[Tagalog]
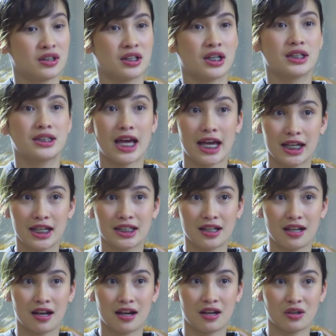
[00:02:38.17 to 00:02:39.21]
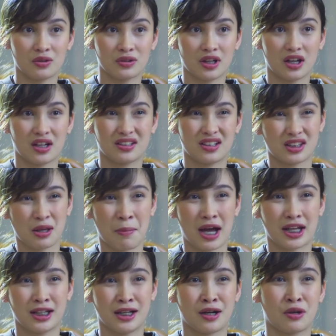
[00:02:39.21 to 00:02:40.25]
Nagdahilan na lang ako na
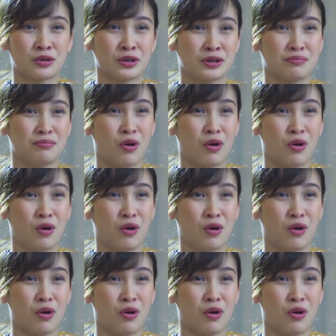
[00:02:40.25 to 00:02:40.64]
natamaan na lang ako ng